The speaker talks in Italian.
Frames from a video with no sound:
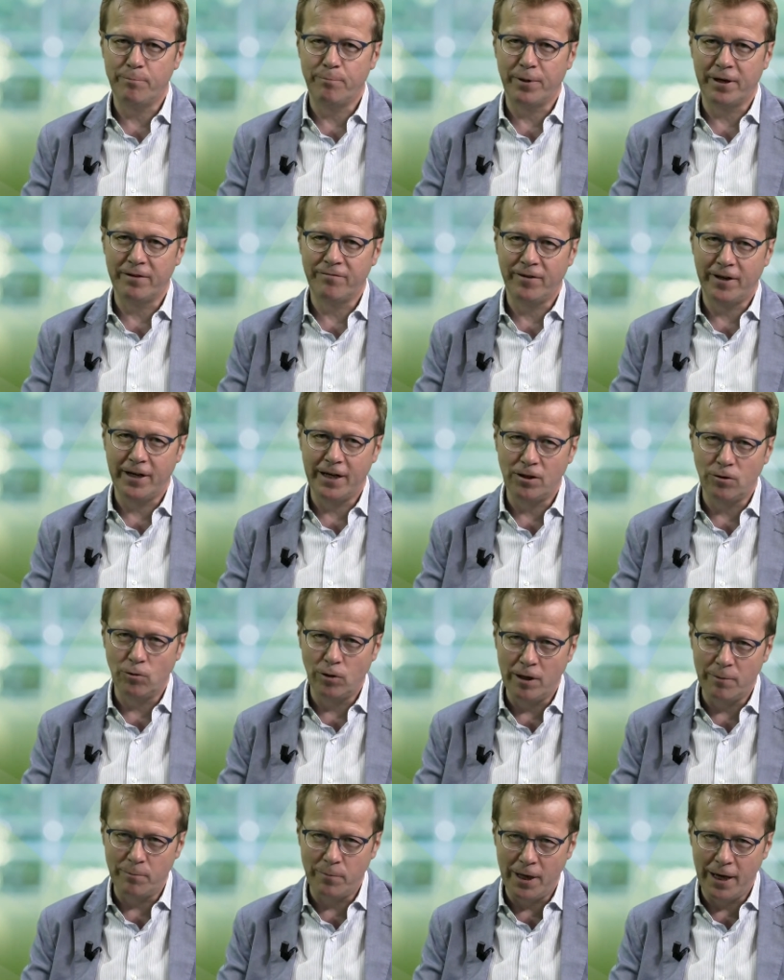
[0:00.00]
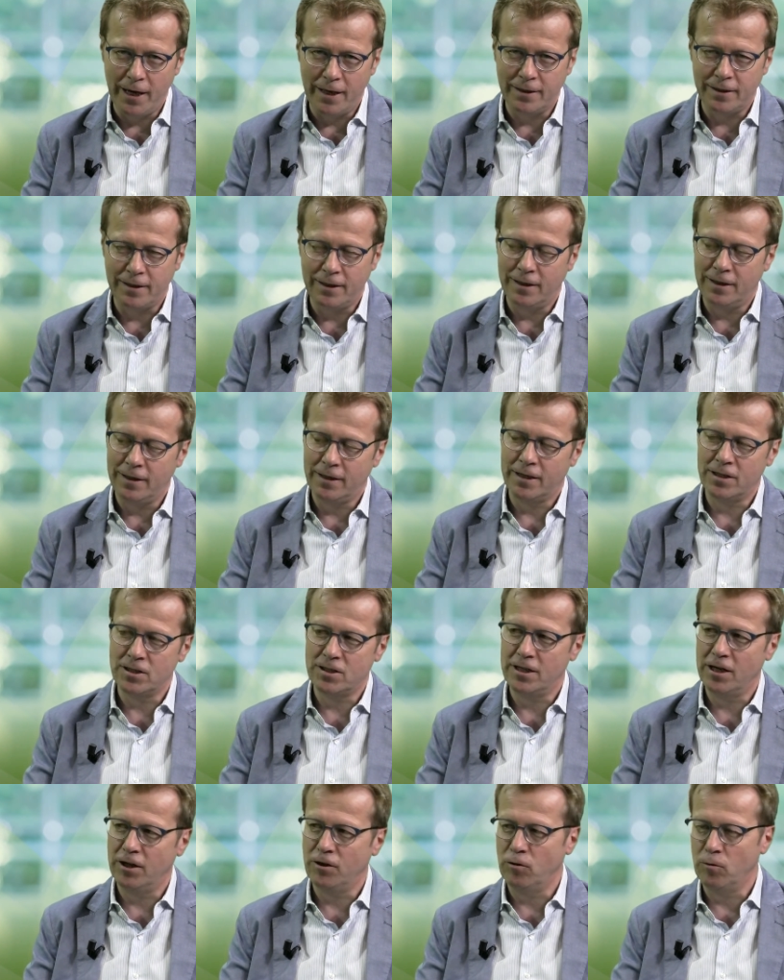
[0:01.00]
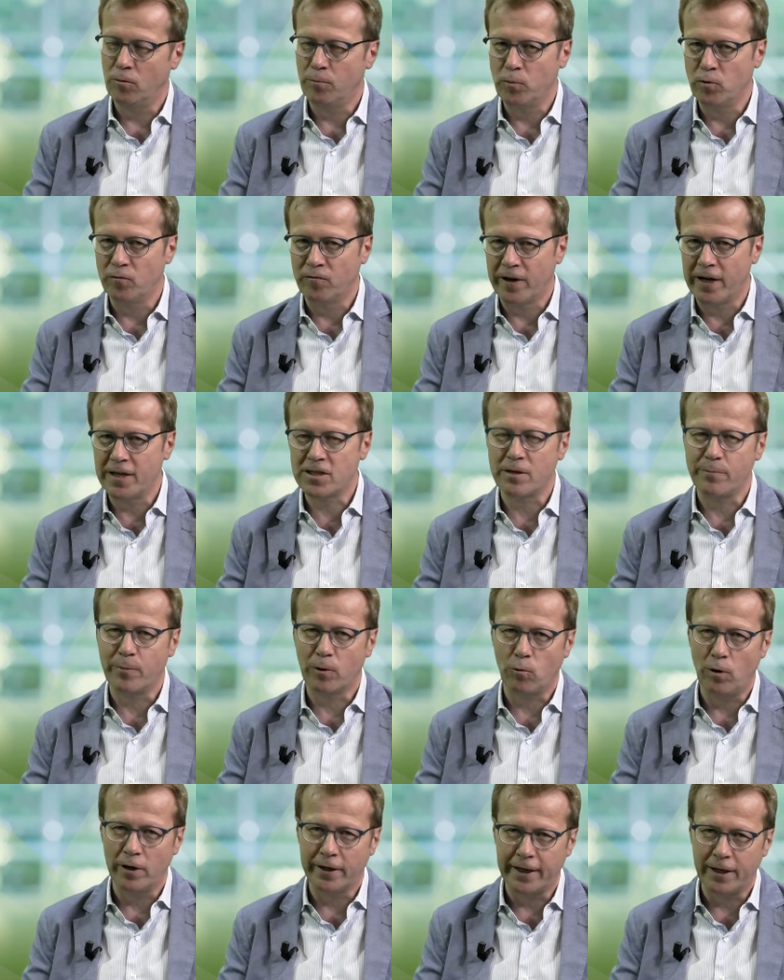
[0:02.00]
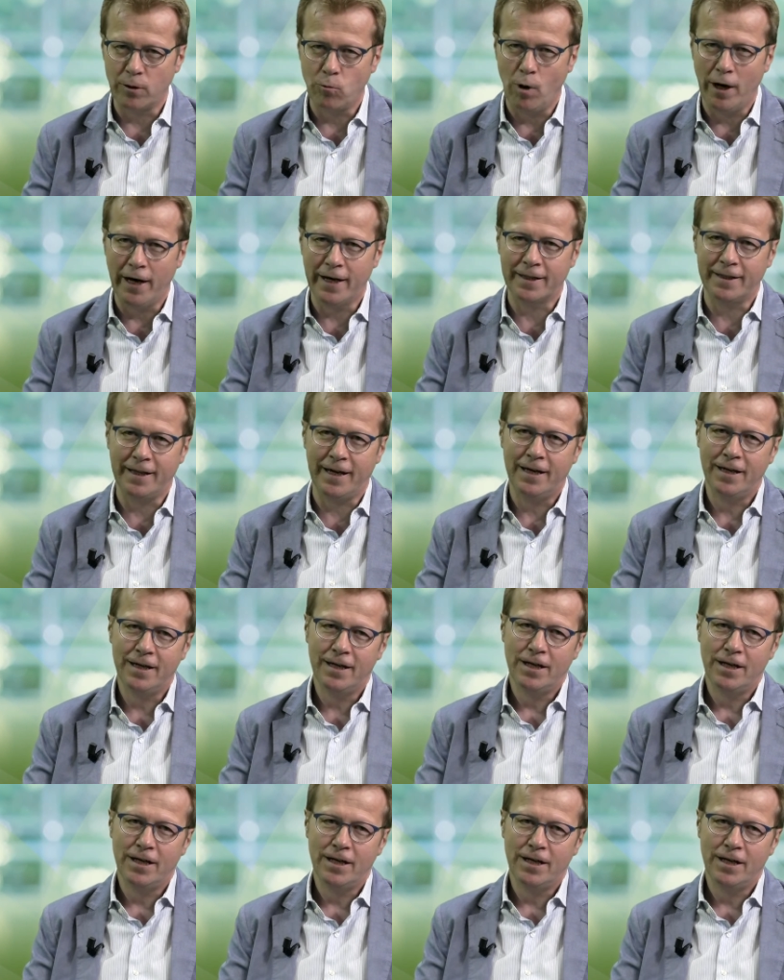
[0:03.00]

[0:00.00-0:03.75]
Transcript: preferendo gli ambienti che siano più freschi per quel che riguarda mm.